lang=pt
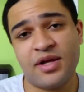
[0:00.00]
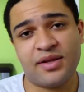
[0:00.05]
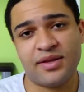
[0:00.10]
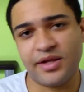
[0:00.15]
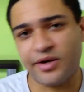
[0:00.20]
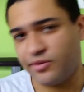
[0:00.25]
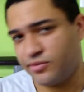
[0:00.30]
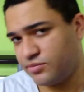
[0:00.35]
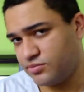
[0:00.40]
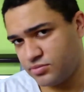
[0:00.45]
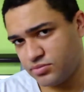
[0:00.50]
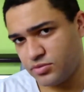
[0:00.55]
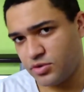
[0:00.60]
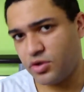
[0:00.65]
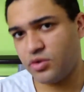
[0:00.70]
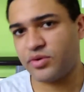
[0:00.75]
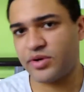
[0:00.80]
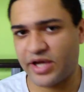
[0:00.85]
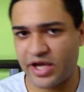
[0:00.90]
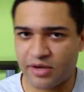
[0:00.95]
Não,
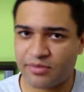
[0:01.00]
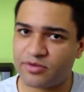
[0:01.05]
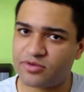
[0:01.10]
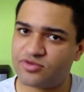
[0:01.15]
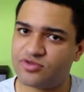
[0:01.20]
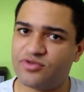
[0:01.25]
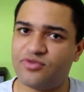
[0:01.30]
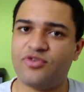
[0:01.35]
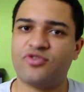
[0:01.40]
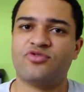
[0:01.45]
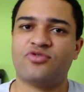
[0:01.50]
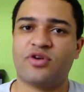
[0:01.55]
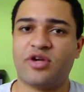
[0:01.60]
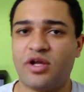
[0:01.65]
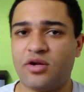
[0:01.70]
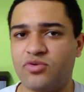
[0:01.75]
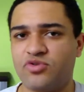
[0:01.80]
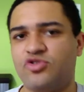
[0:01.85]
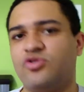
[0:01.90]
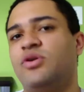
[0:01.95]
eu quero produzir vídeos, eu
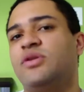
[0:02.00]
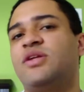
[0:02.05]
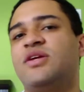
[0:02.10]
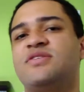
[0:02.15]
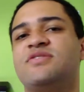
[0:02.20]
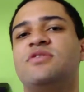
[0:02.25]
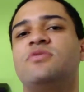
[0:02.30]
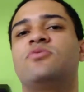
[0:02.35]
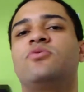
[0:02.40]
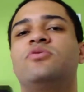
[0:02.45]
quero continuar trazendo